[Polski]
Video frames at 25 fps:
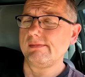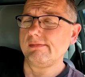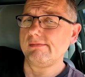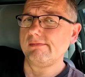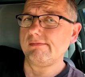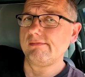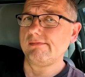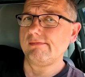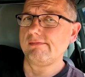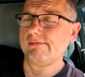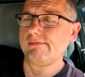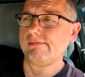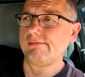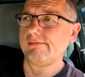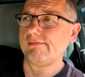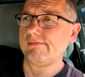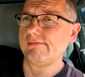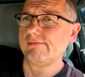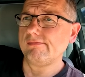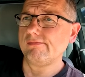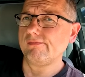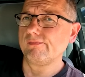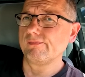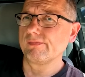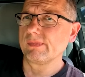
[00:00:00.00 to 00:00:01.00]
Może być to
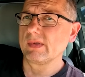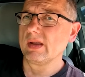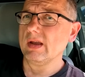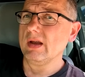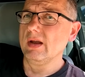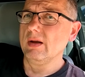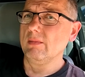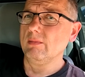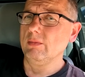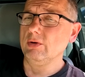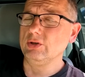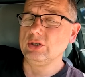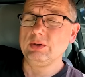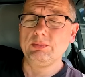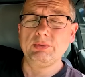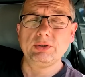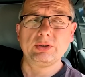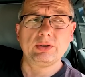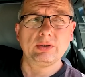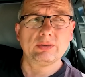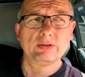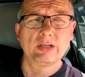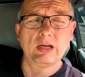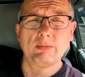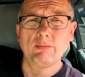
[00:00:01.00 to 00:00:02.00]
samo. Może
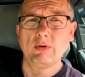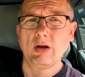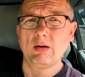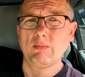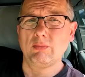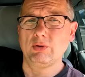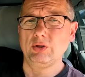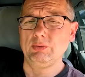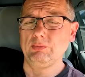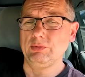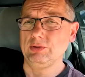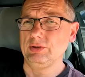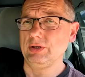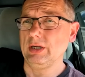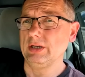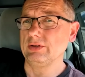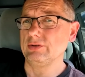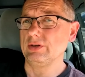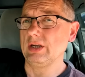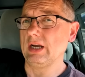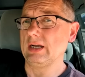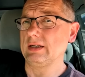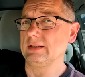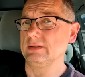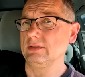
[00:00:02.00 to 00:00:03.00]
być to samo, a boimy się,
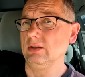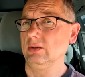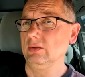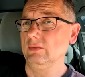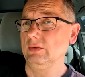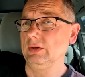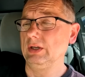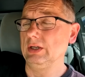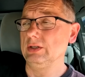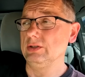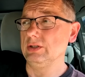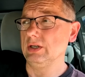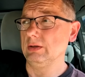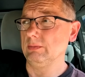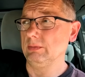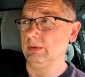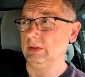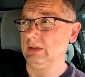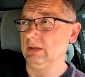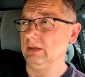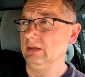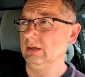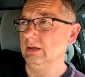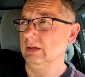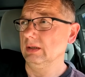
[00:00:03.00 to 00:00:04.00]
że jak stąd
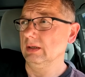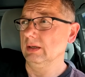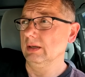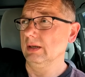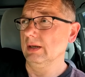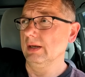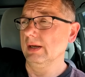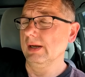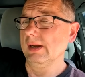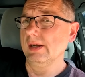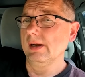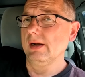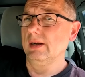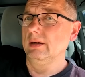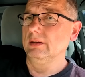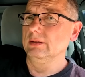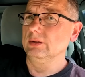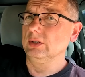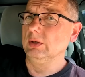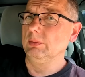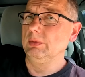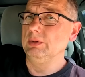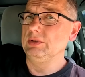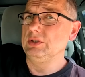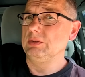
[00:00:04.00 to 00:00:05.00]
wyjedziemy,
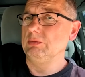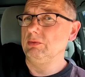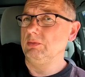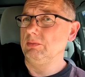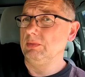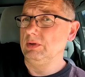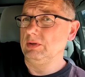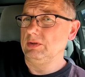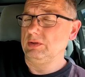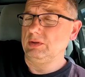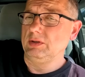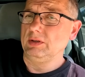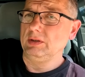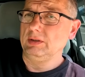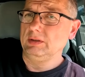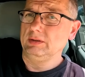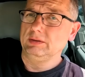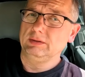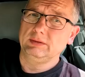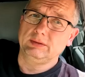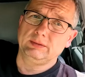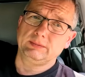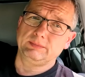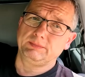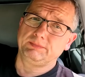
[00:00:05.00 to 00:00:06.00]
to będziemy mieć e,
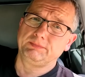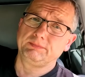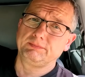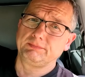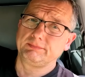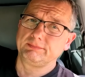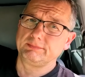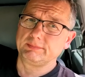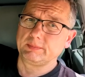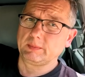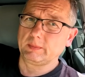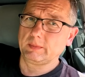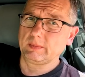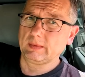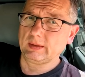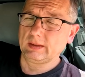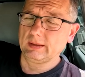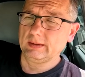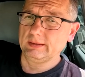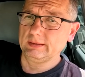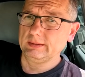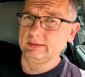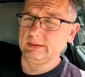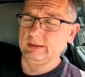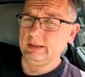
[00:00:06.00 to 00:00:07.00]

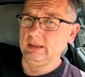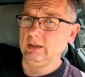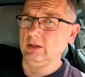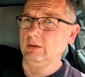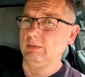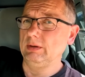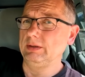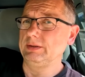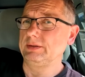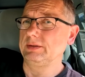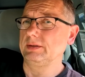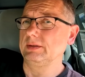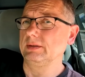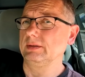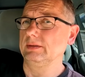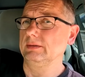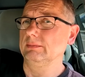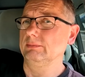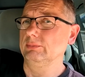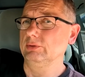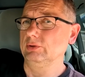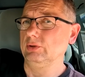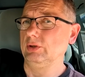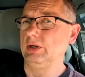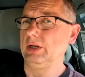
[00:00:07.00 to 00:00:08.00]
kilometr,
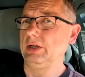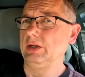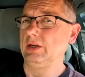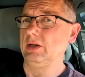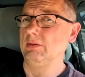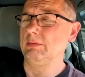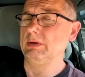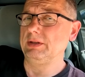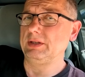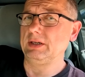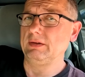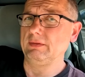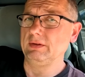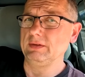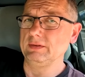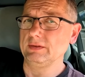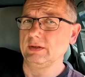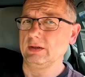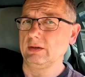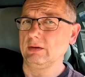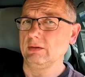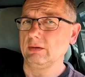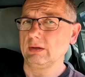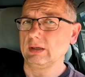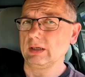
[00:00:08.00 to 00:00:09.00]
półtorej kilometra
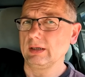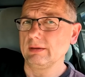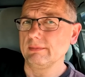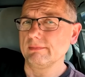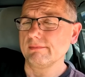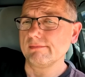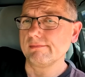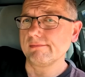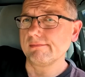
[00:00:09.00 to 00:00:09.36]
więcej korka.